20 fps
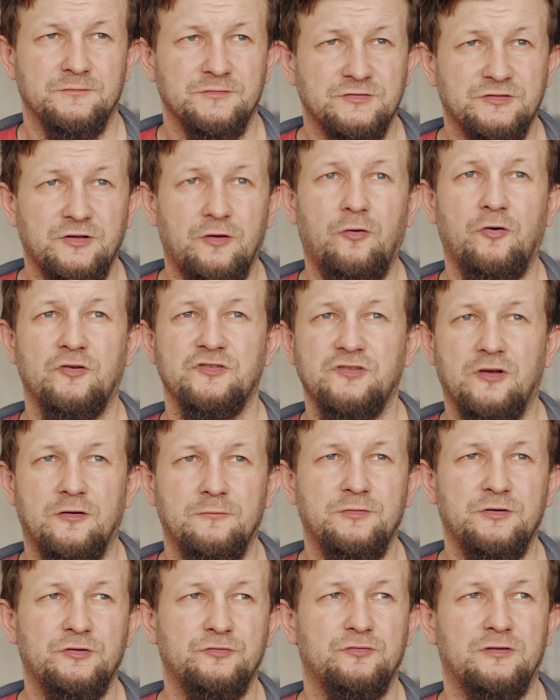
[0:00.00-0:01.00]
Są
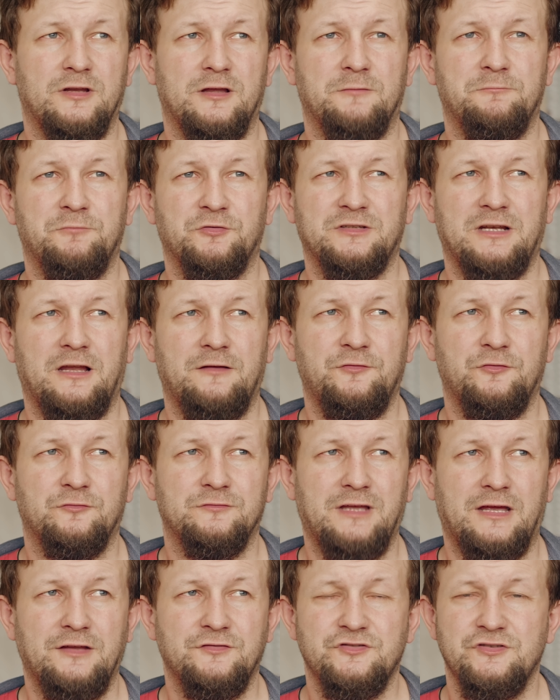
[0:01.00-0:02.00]
osoby, które potrafią
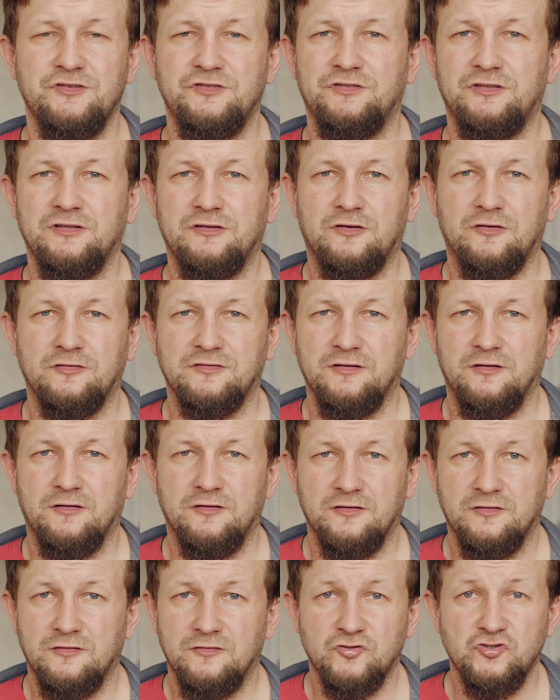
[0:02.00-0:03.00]
tańczyć tylko
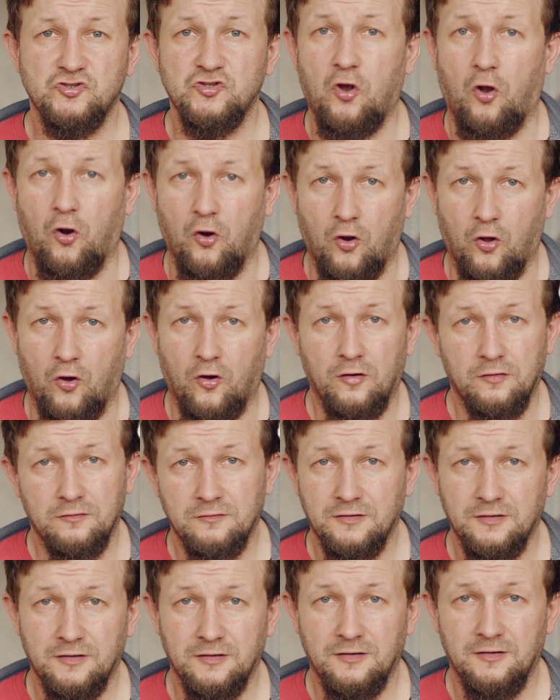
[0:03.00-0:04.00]
solo,
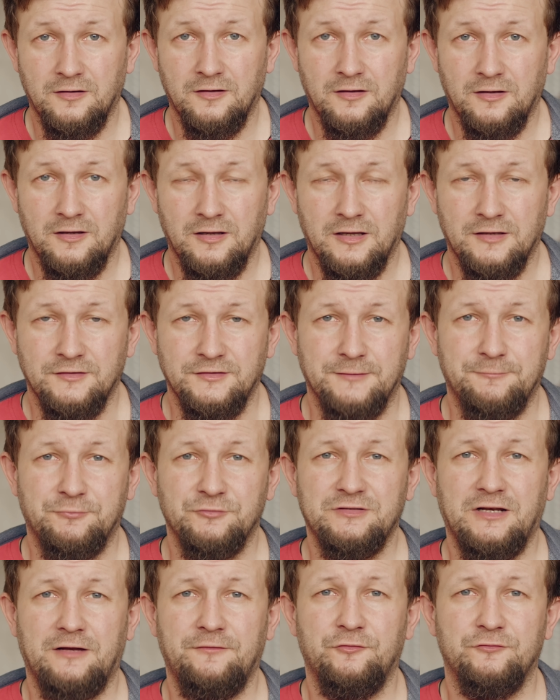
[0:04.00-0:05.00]
nie
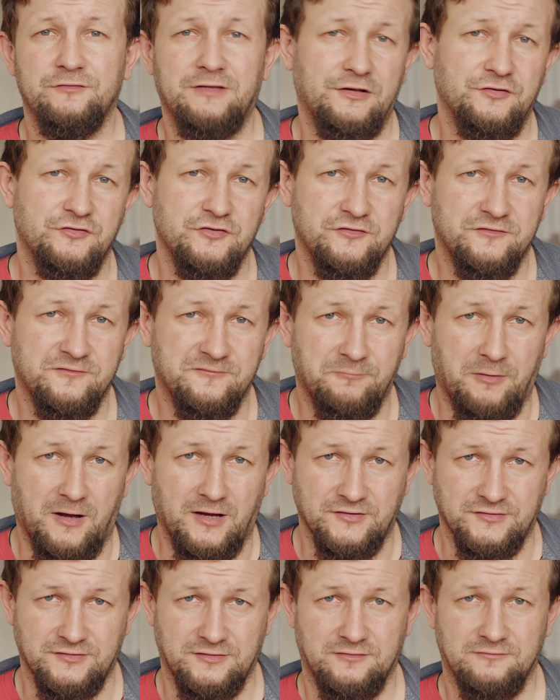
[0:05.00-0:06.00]
potrafią tańczyć w
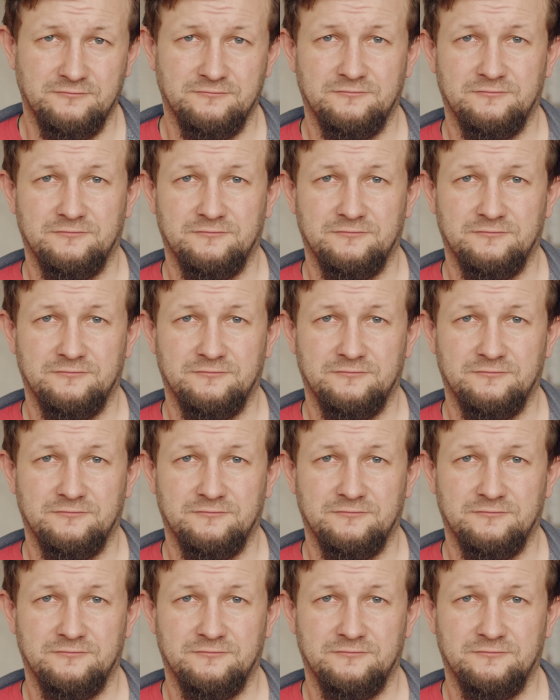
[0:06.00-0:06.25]
parze,